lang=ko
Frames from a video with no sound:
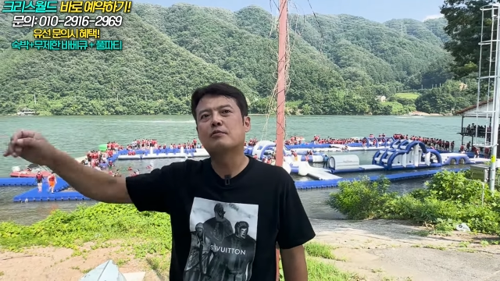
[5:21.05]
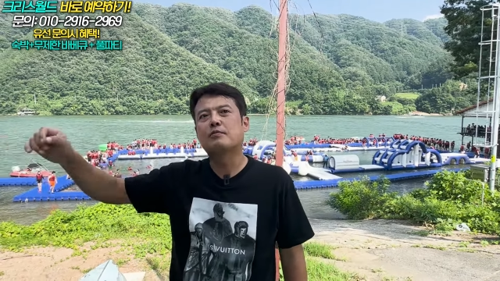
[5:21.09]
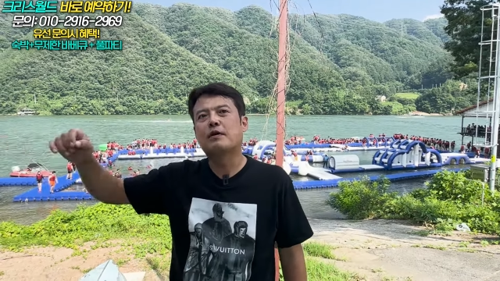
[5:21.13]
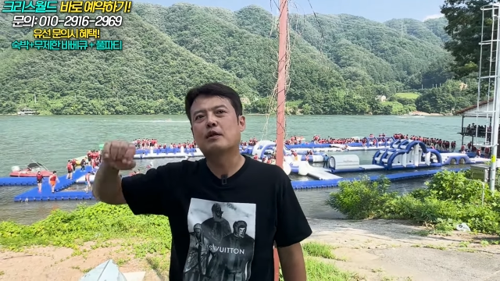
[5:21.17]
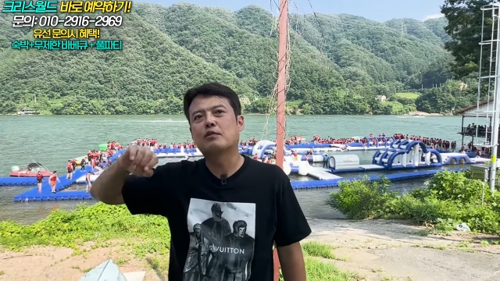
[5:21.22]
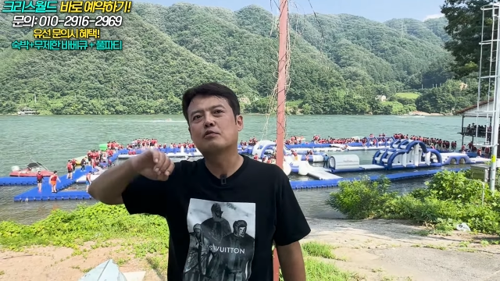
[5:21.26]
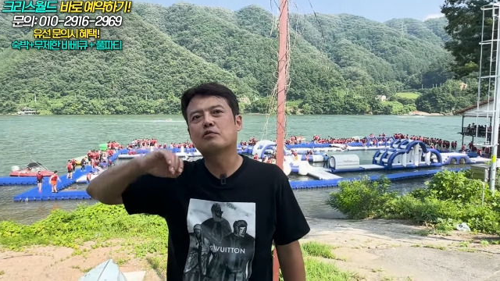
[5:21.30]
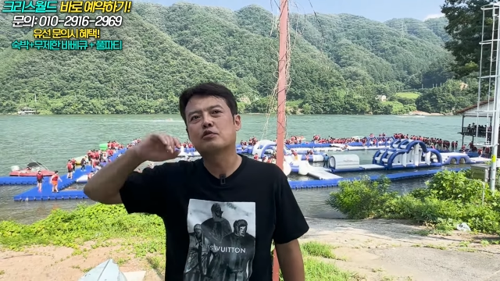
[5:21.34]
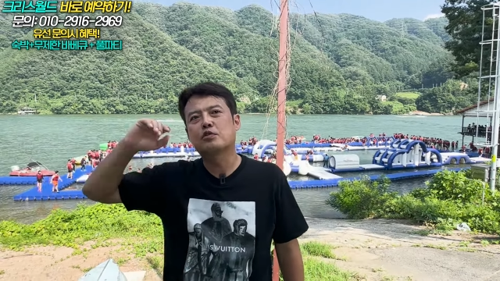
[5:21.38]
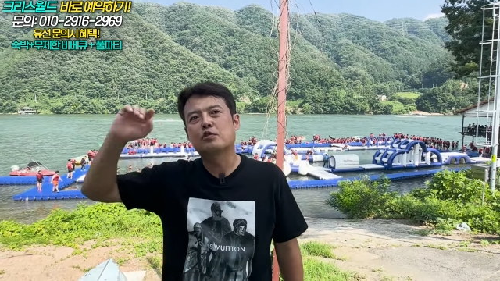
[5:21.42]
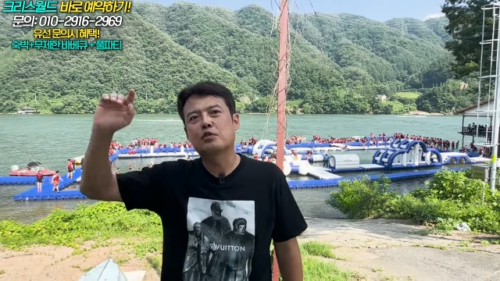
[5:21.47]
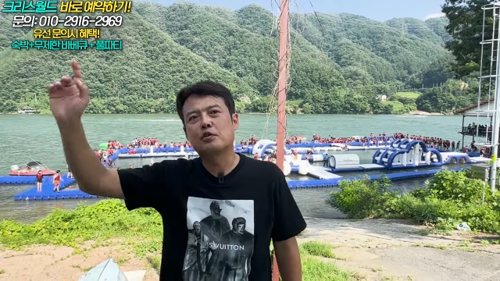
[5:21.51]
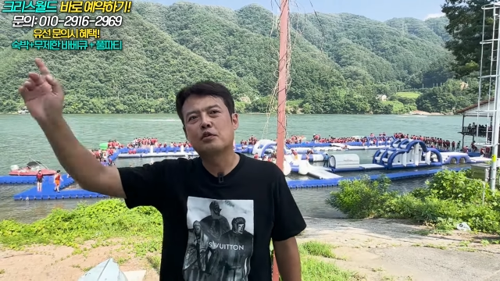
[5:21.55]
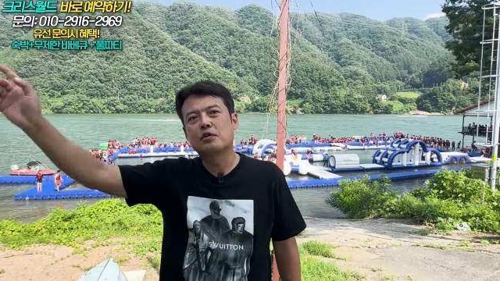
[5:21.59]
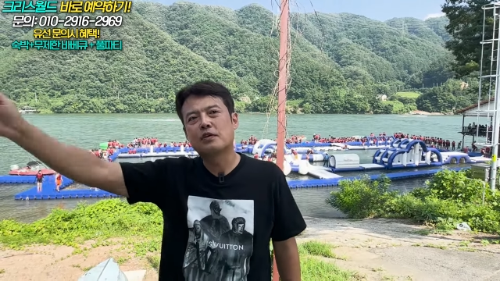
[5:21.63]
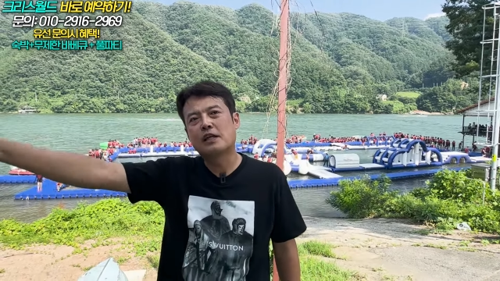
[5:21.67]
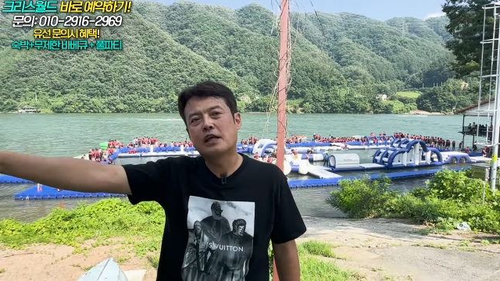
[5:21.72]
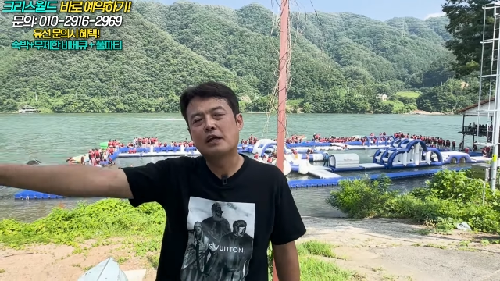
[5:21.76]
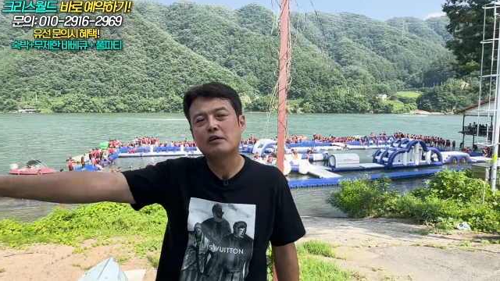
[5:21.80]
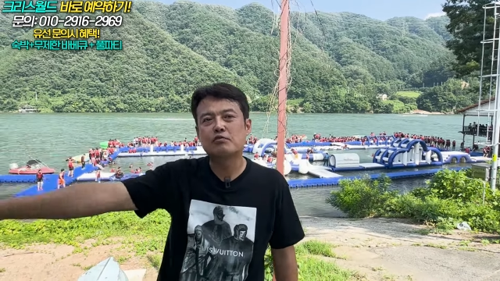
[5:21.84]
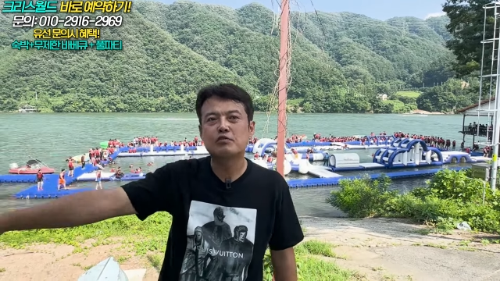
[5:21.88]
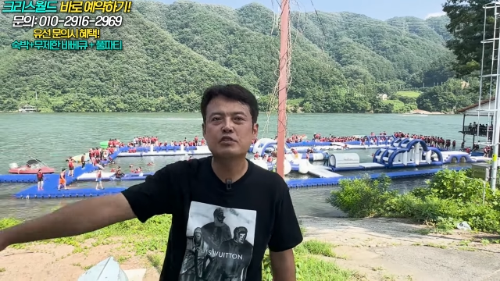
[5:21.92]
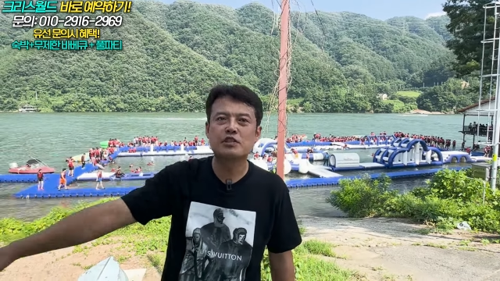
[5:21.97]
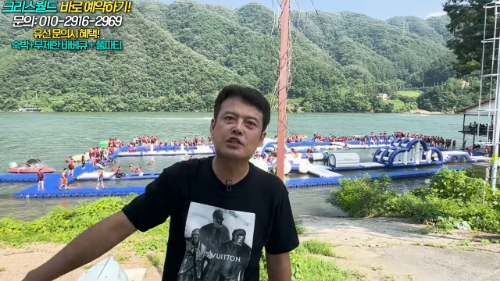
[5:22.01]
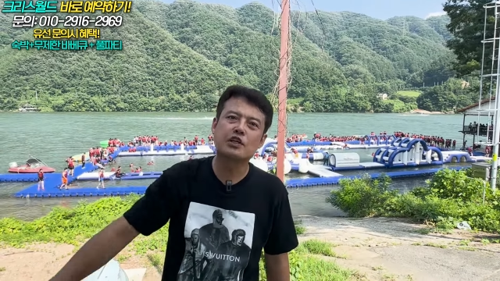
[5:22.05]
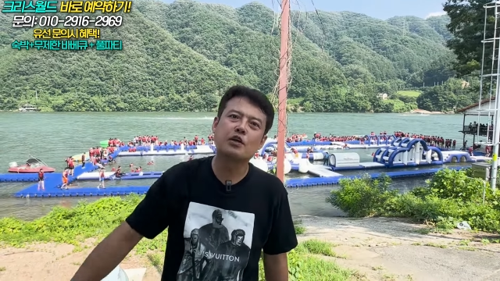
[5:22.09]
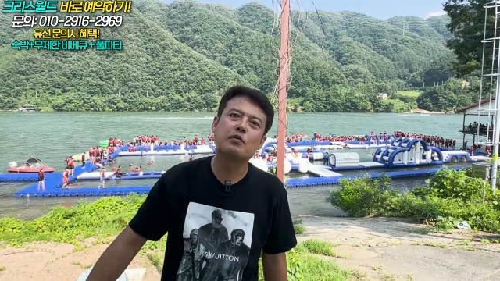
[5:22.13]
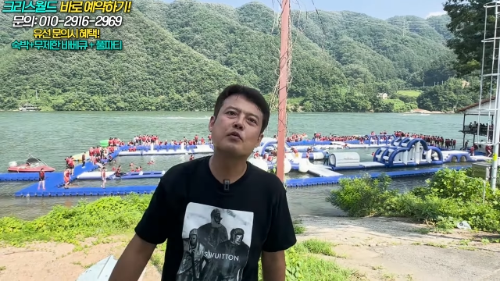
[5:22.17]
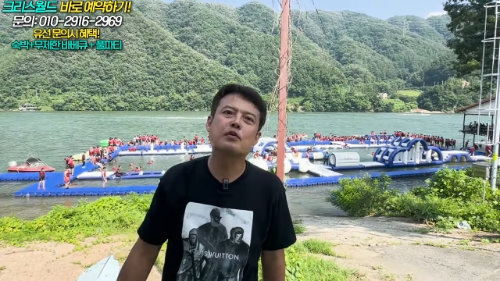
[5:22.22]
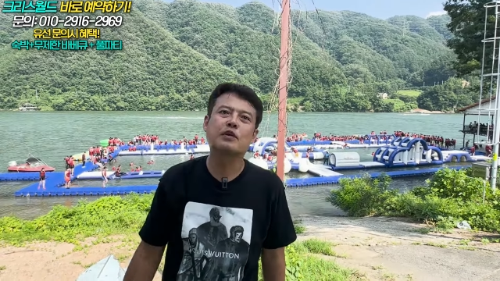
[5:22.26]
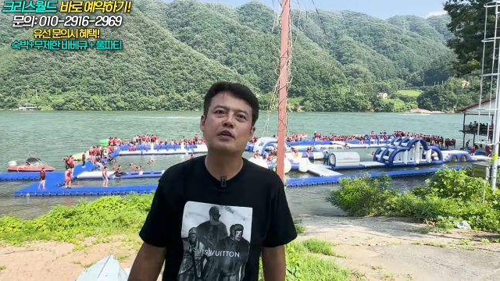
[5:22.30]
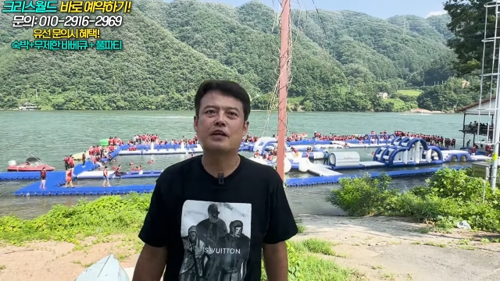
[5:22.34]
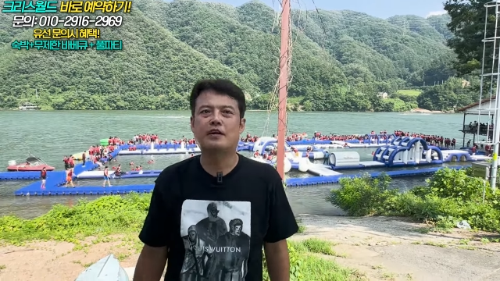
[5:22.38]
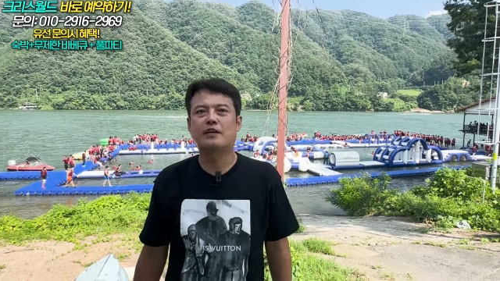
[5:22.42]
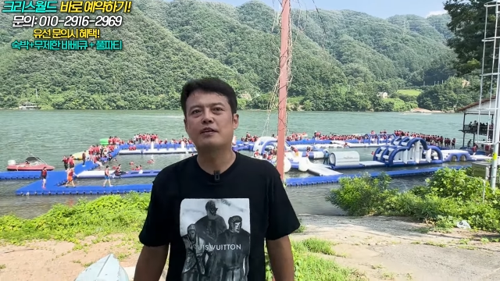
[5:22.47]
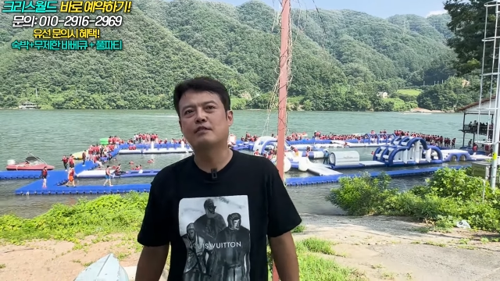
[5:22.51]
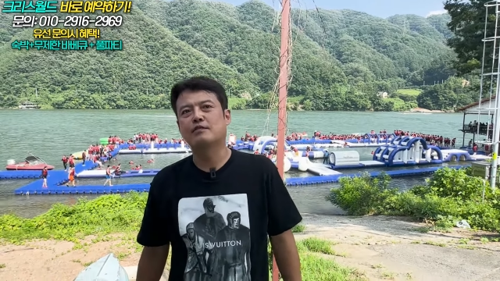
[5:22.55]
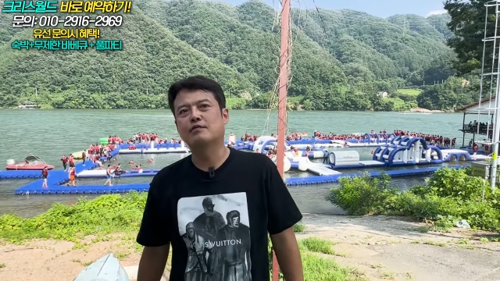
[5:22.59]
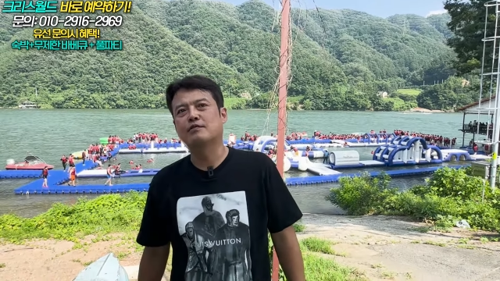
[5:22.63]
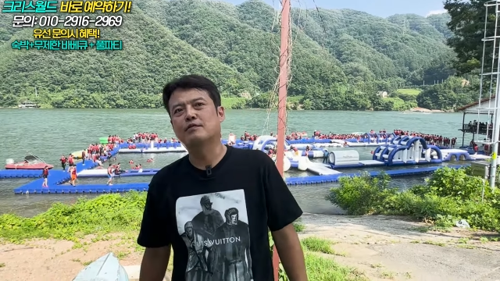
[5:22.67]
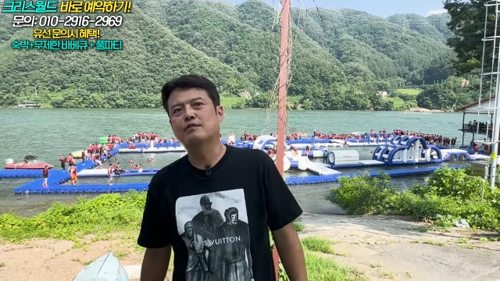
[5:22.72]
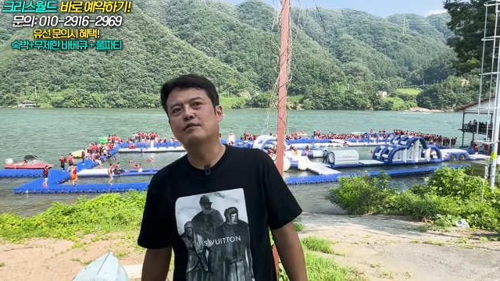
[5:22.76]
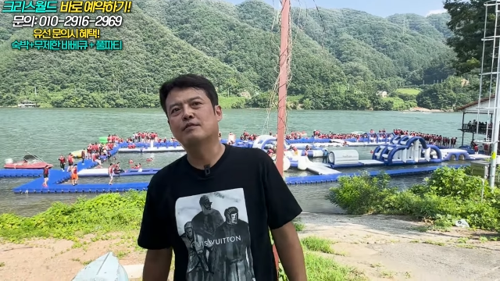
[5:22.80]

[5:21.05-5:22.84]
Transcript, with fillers: 15,000원을 내고 시켜 먹게 하라고.